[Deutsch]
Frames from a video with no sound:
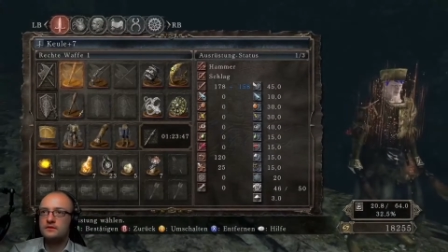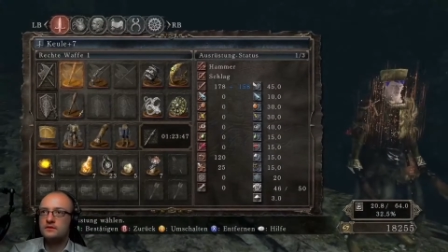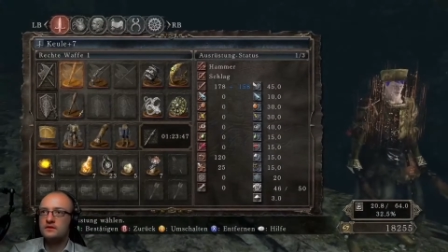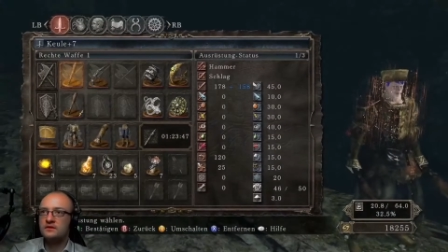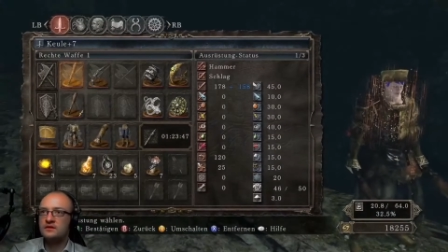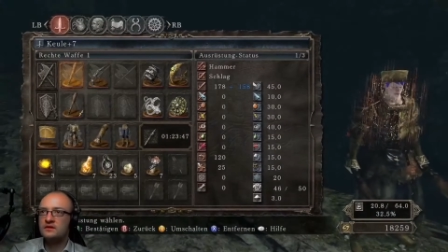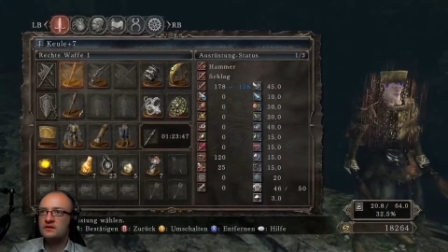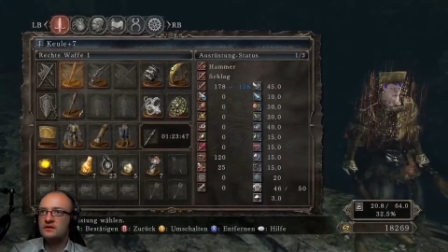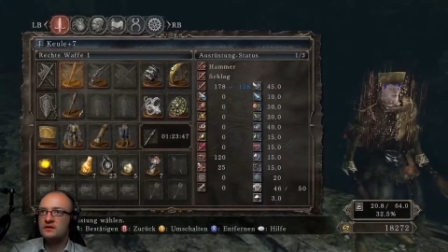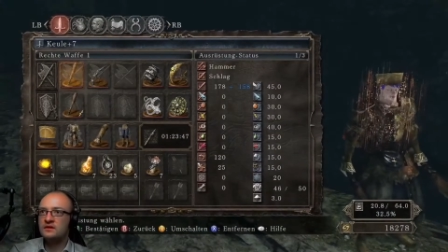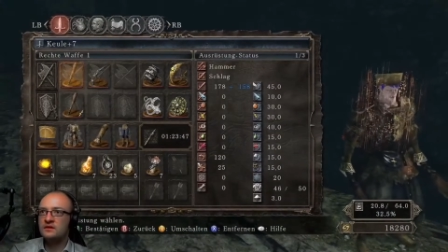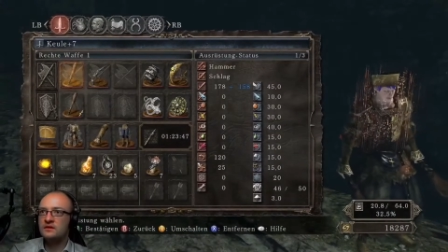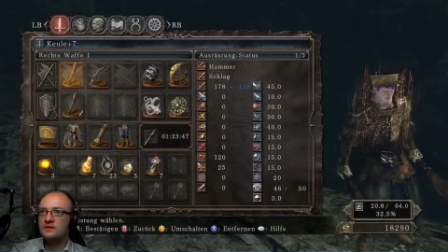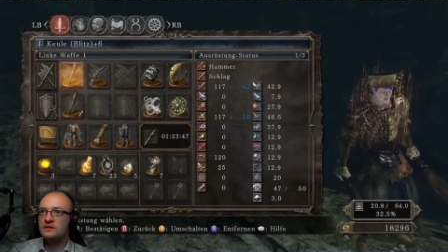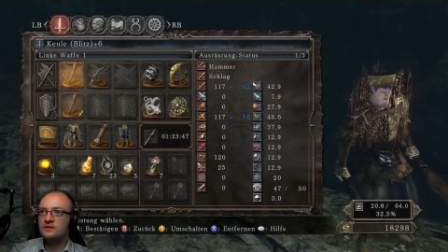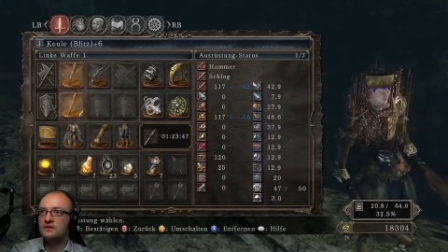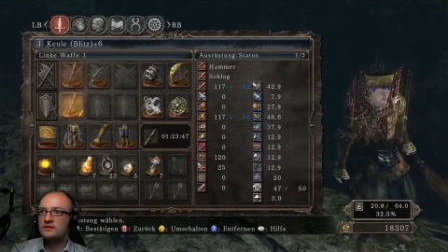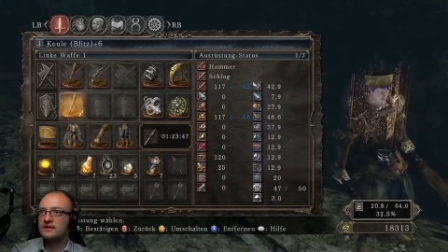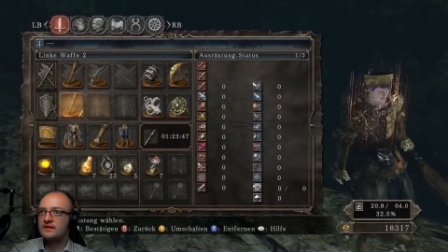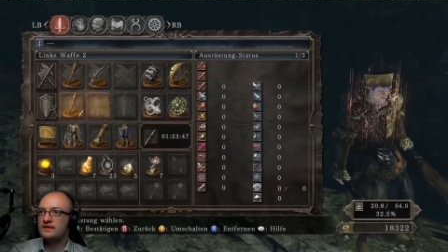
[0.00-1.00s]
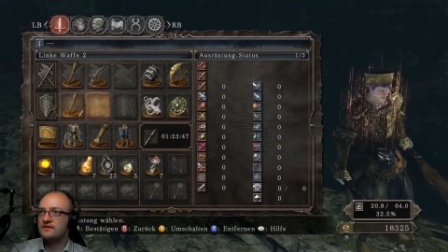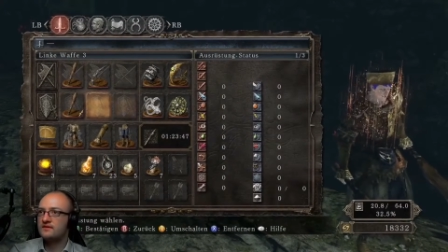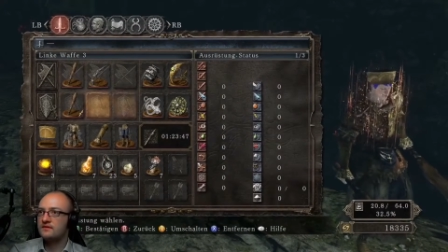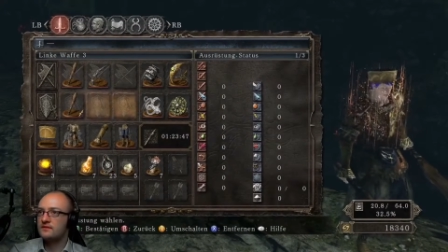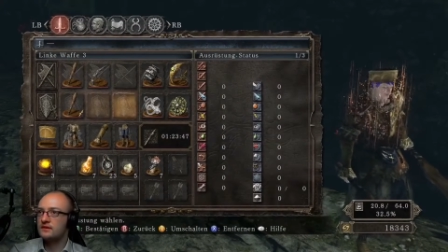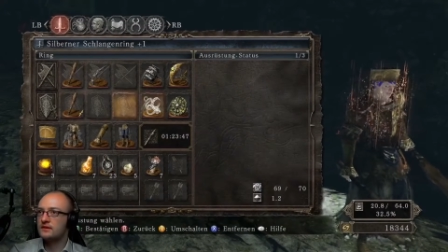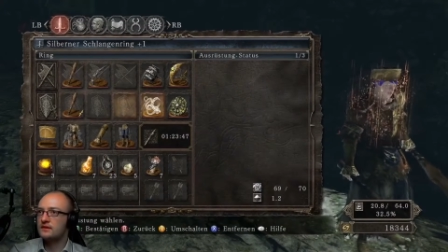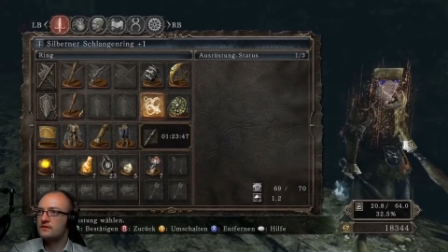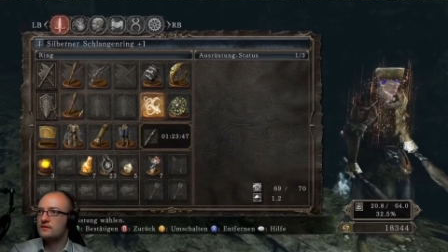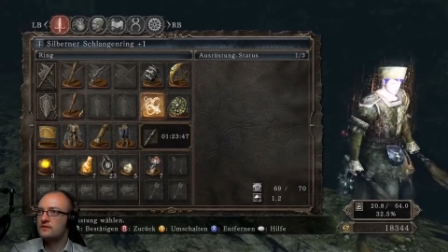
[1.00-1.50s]
Äh,
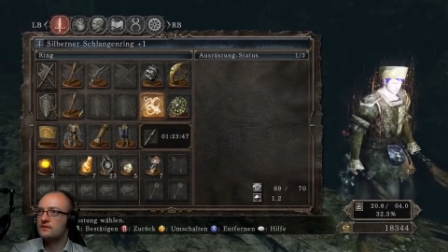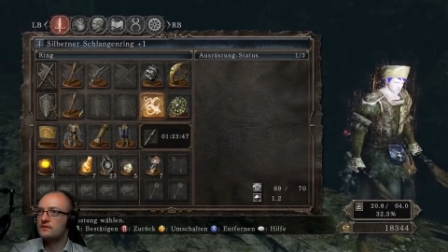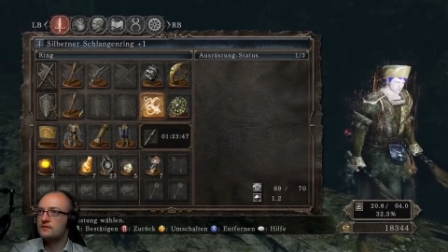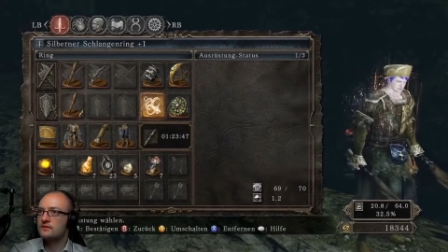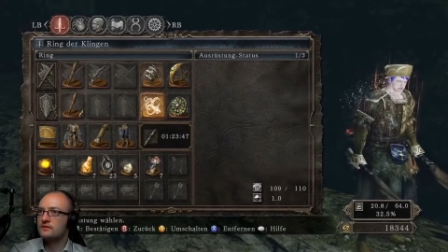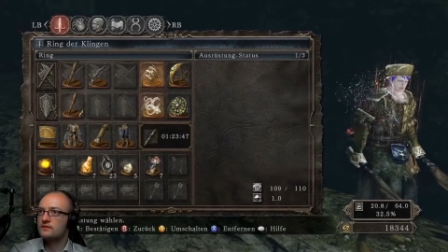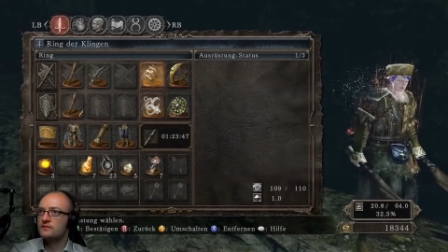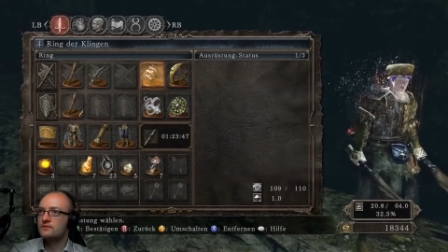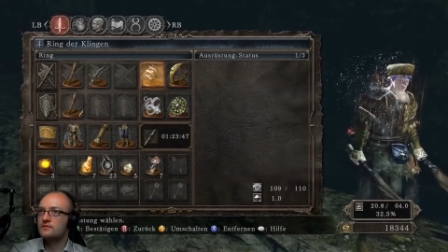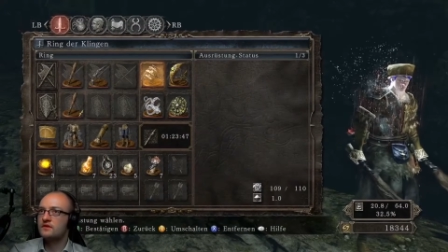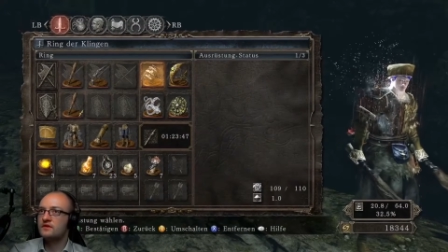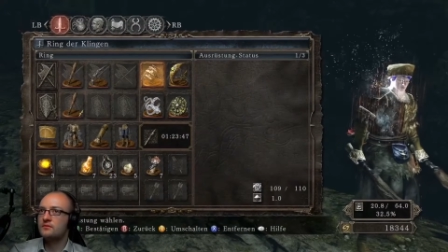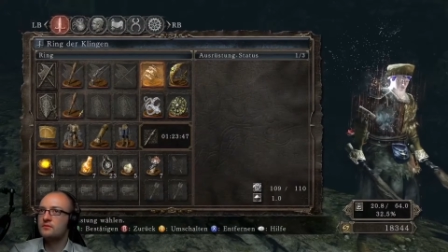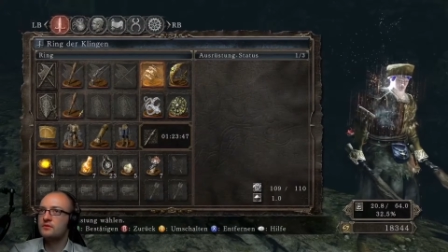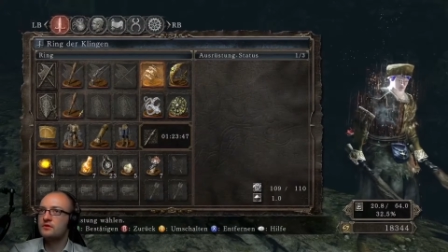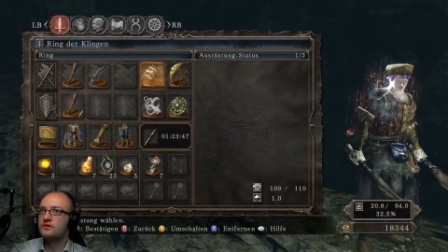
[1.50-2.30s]
Katzenring. Welchen